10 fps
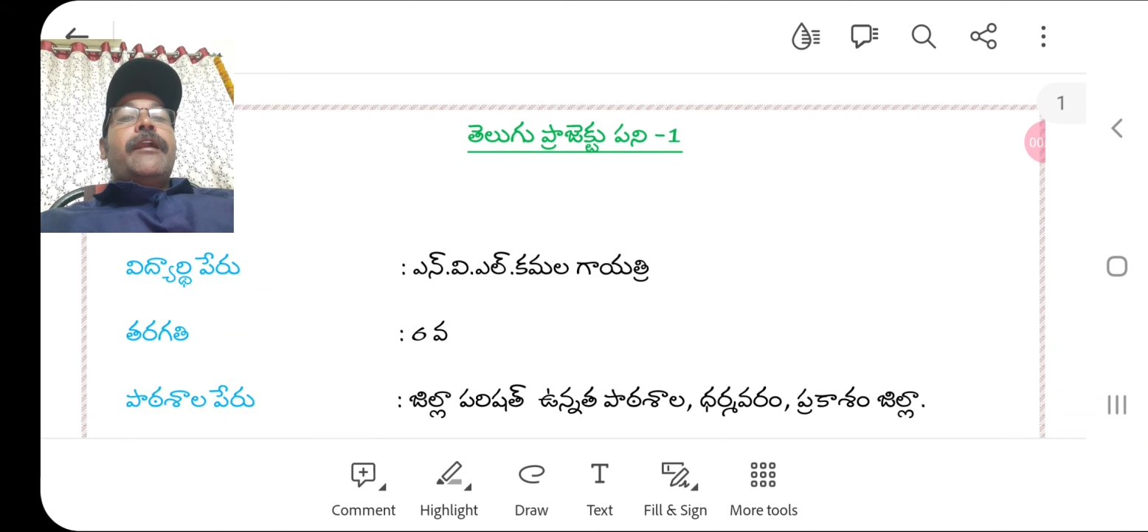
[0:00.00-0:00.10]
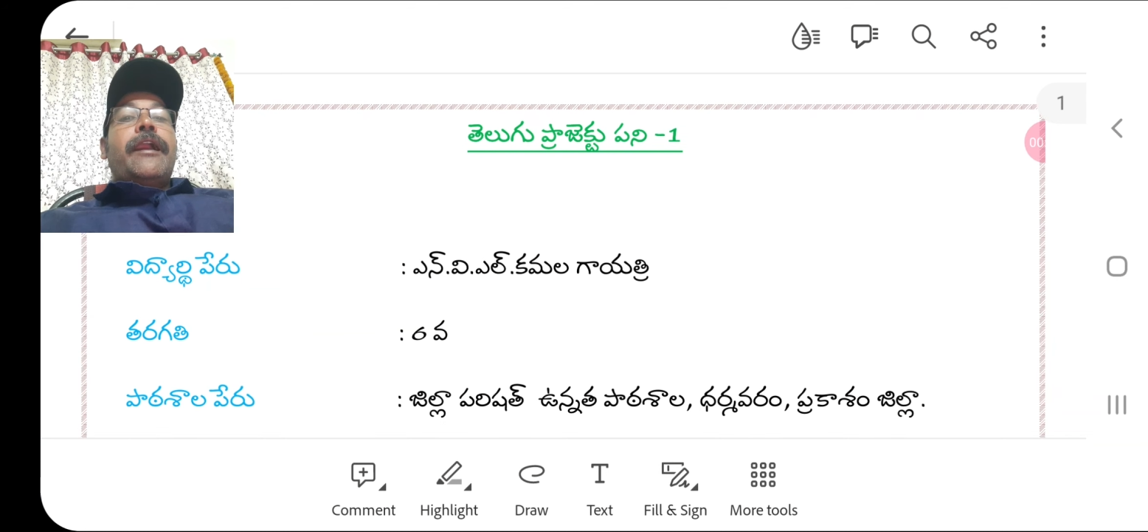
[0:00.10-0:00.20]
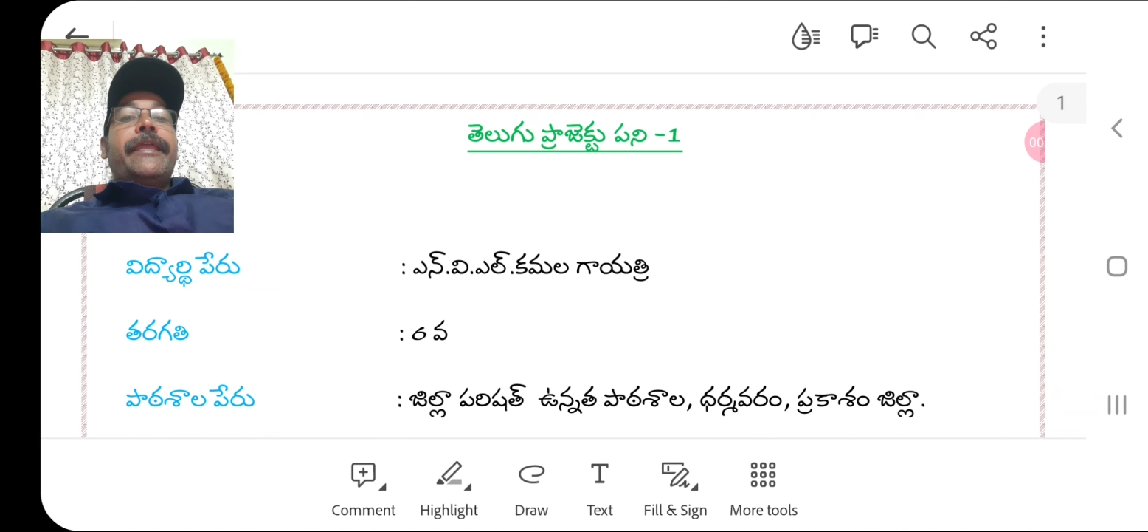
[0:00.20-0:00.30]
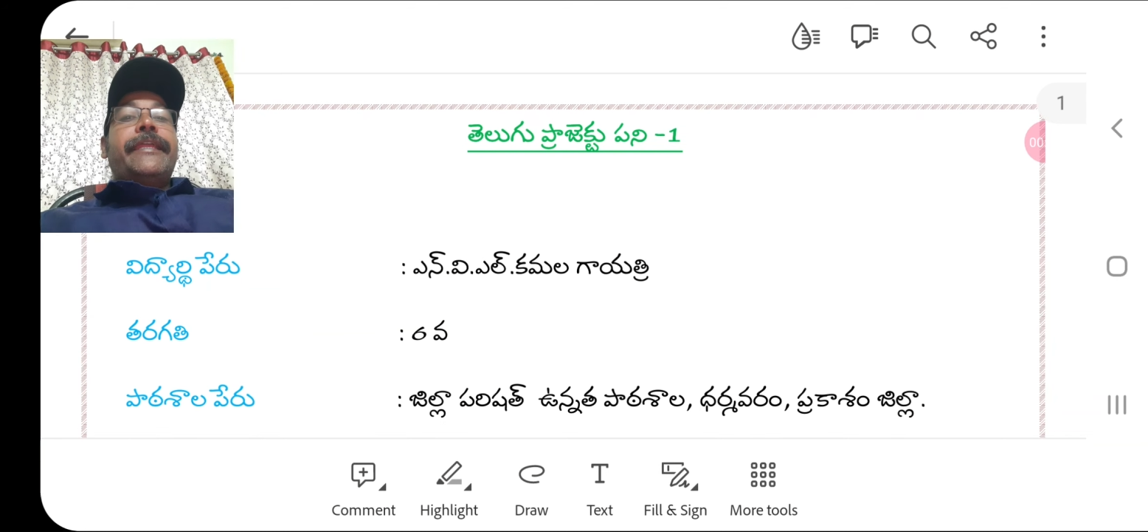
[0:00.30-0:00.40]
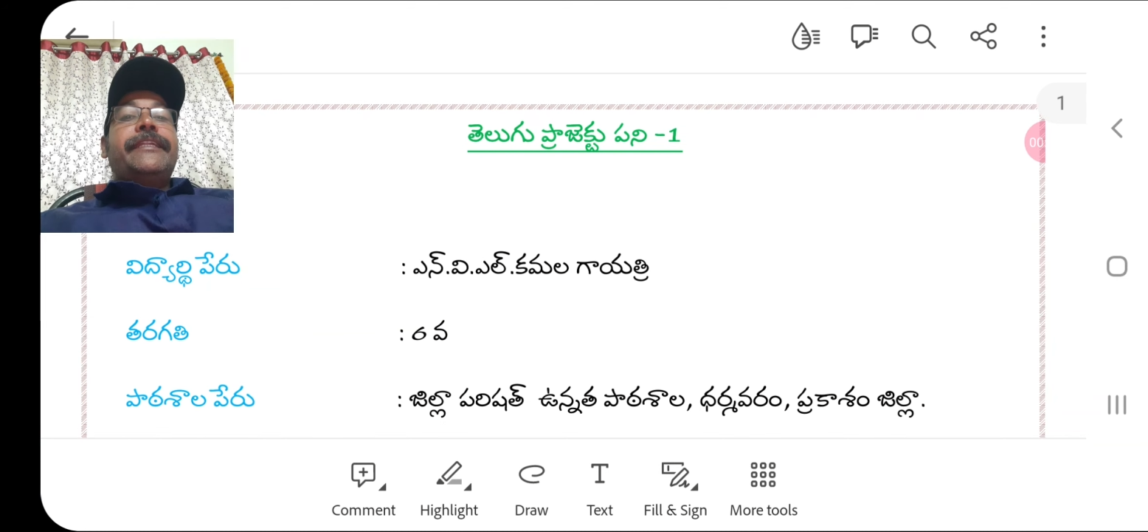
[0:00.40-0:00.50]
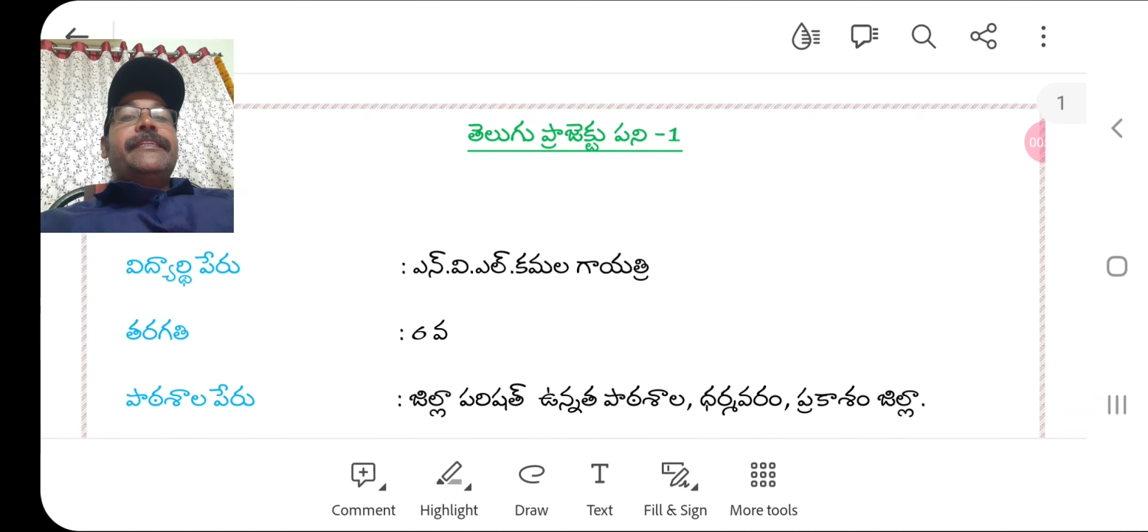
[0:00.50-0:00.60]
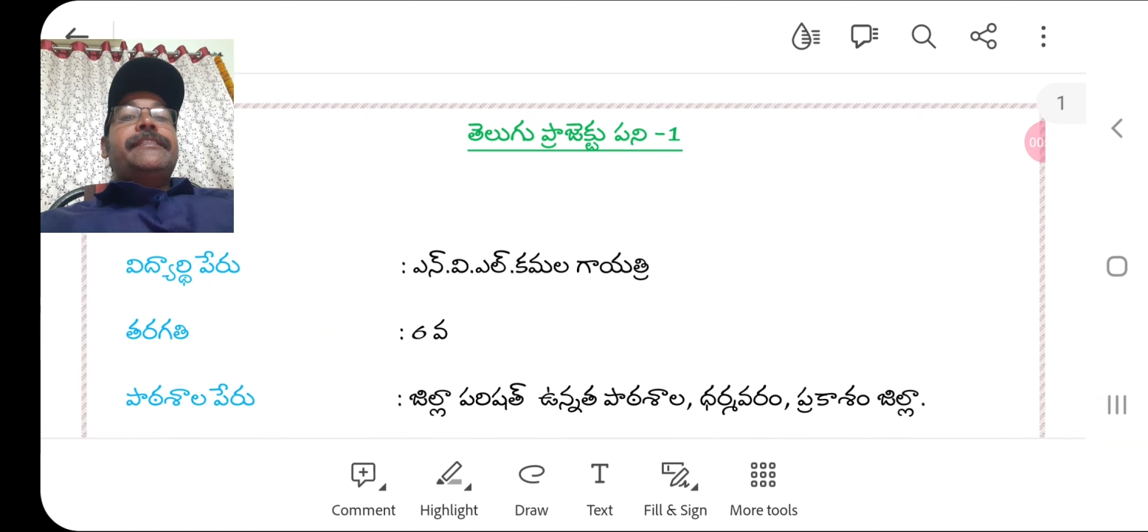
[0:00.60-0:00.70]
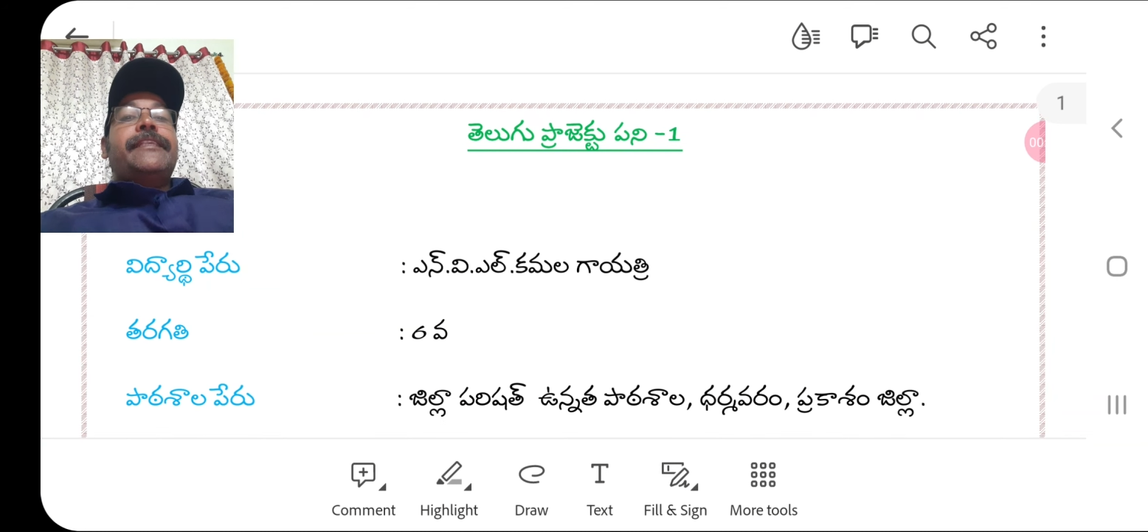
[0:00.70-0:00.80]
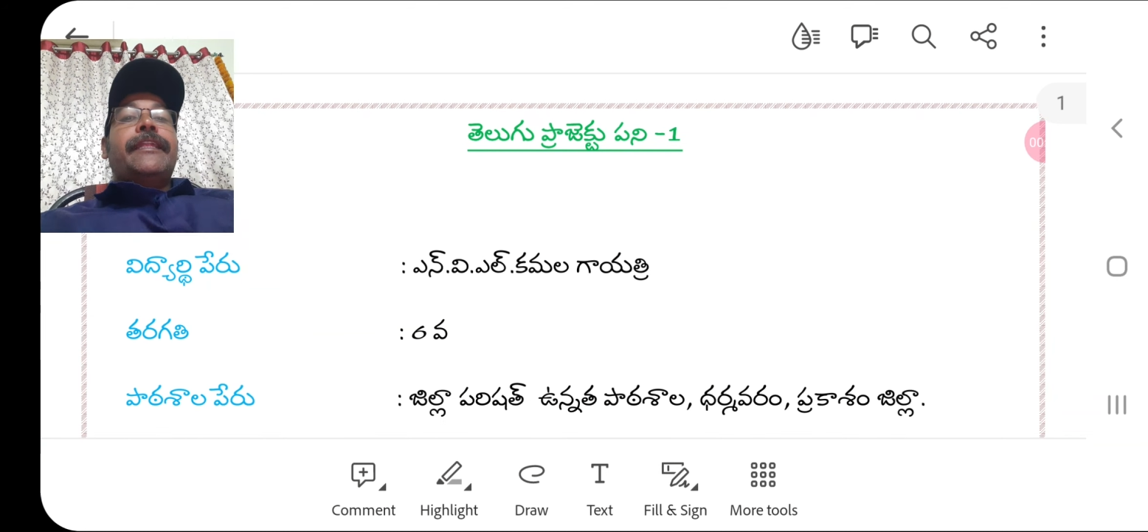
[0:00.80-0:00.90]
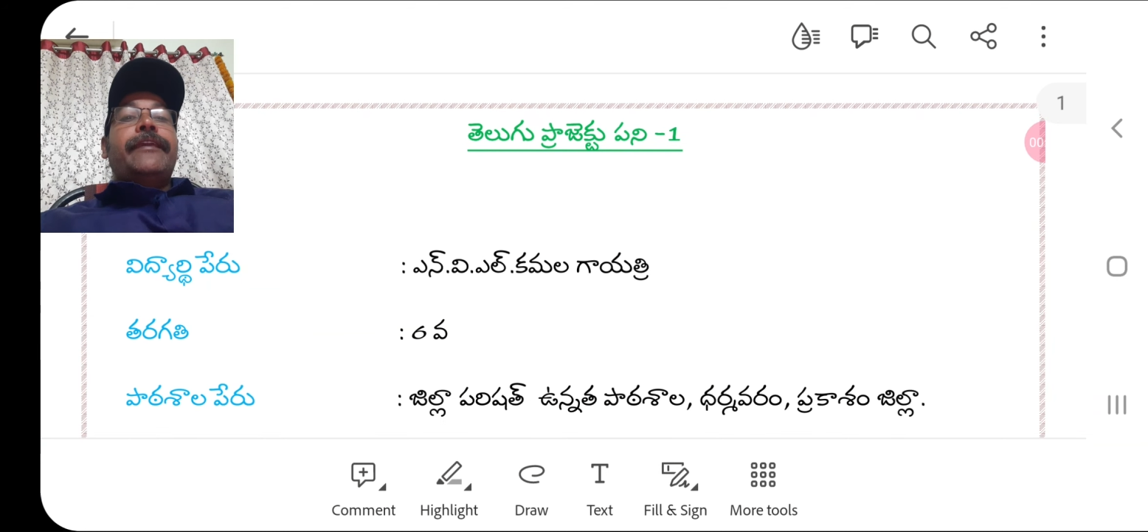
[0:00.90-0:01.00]
ఆ
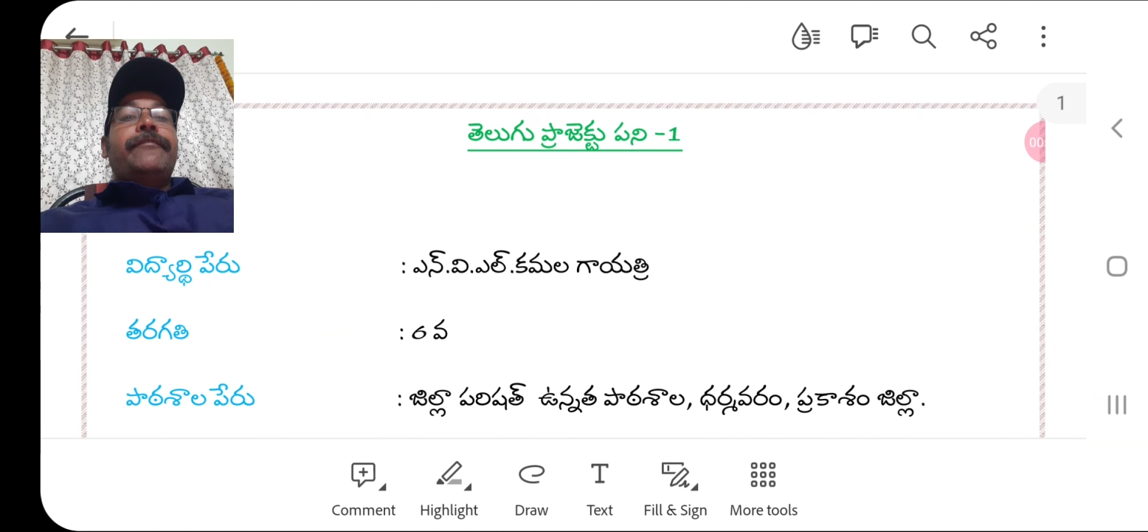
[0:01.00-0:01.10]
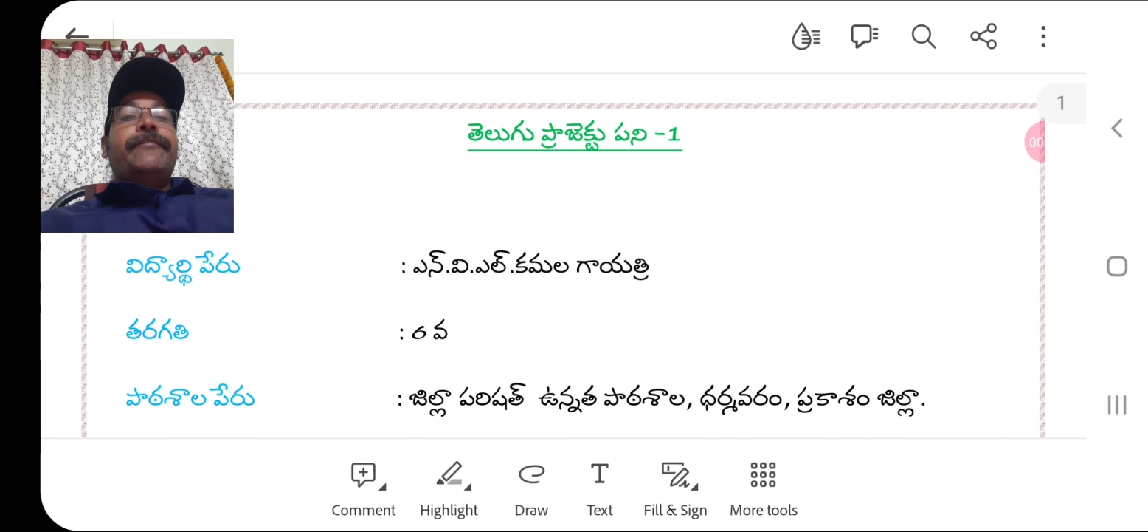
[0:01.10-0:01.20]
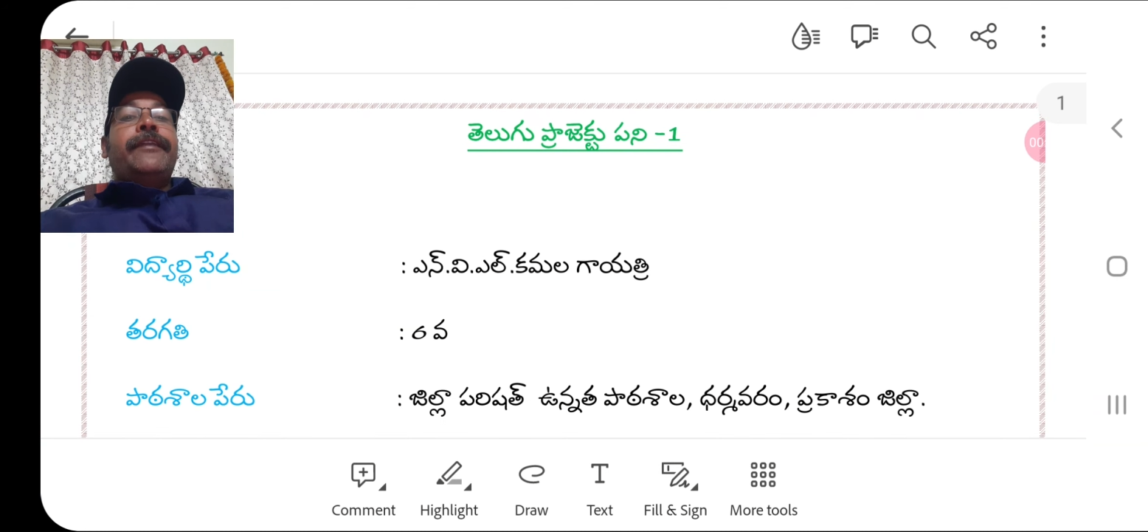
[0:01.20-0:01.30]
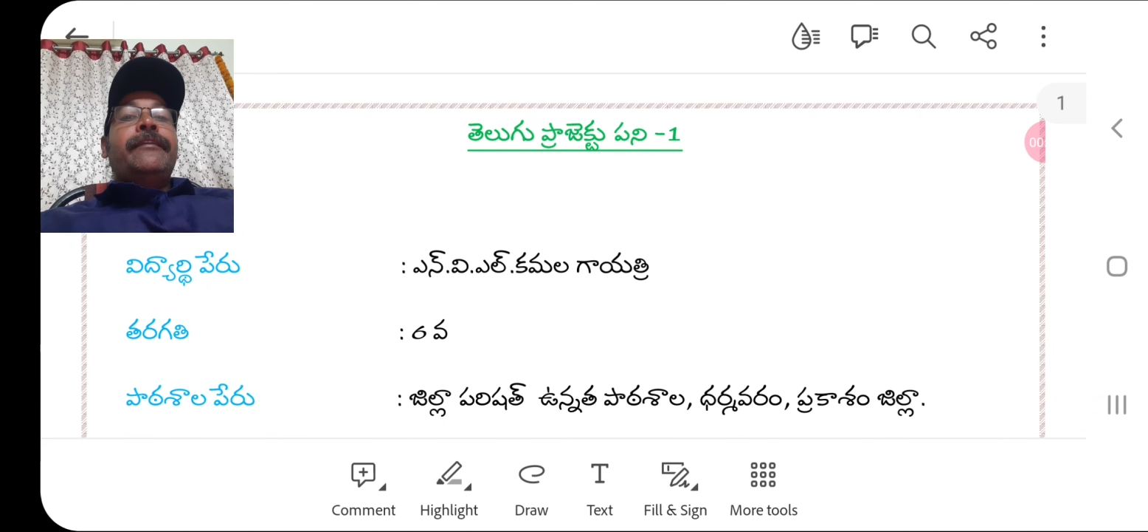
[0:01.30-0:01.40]
హెడ్డింగ్స్ అనేవి